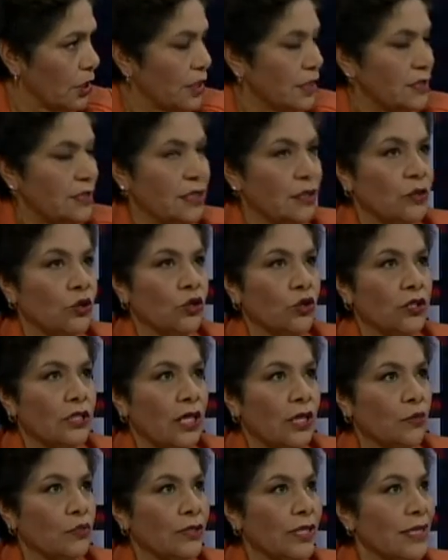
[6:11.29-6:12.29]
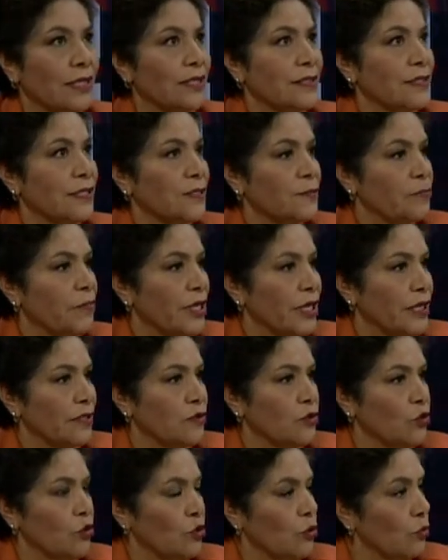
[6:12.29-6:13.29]
se nota una
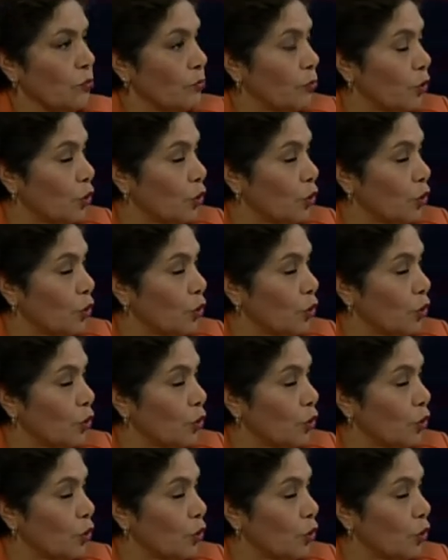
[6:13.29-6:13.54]
desesperación